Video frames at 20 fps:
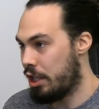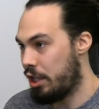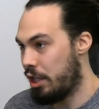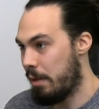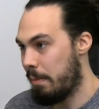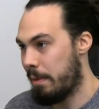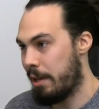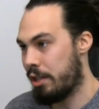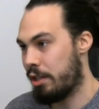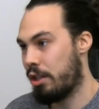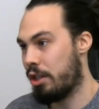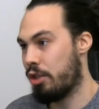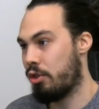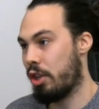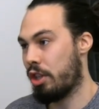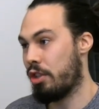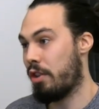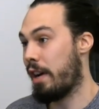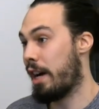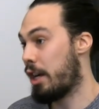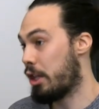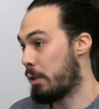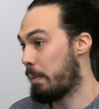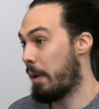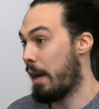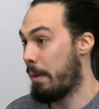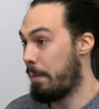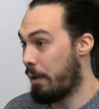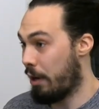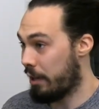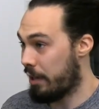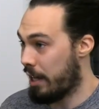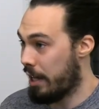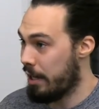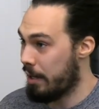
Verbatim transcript: parce que je trouve ça vraiment super important,